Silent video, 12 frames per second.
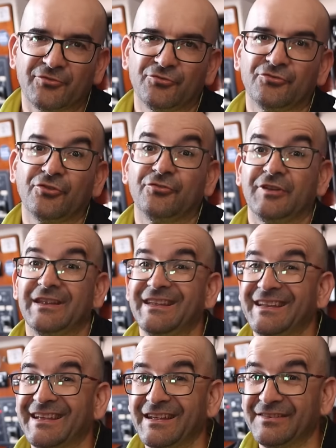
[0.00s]
más usos
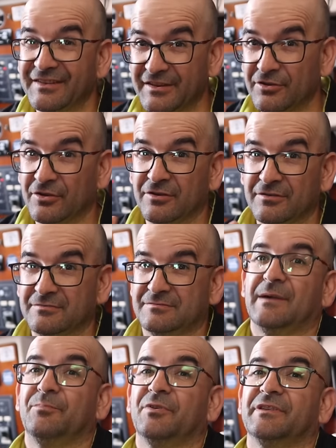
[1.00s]
y que si no,
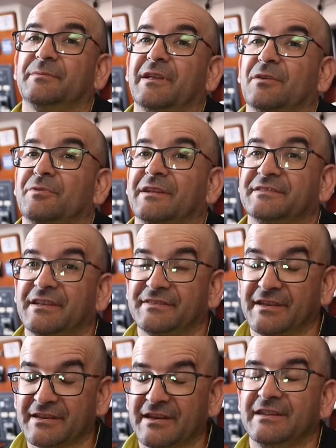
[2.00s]
la puedes llevar a una
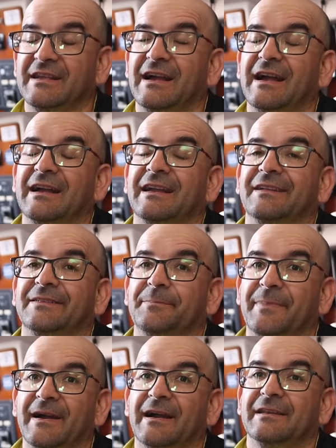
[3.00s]
chatarrería que se
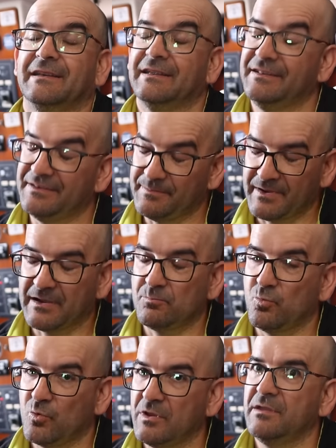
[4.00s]
pagan y se
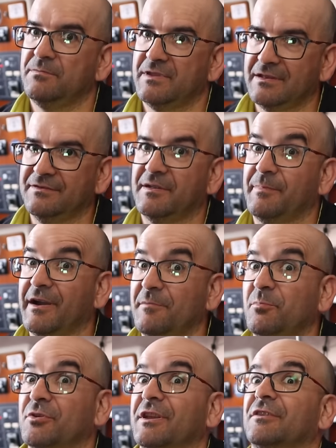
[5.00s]
pagan muy bien, se pagan por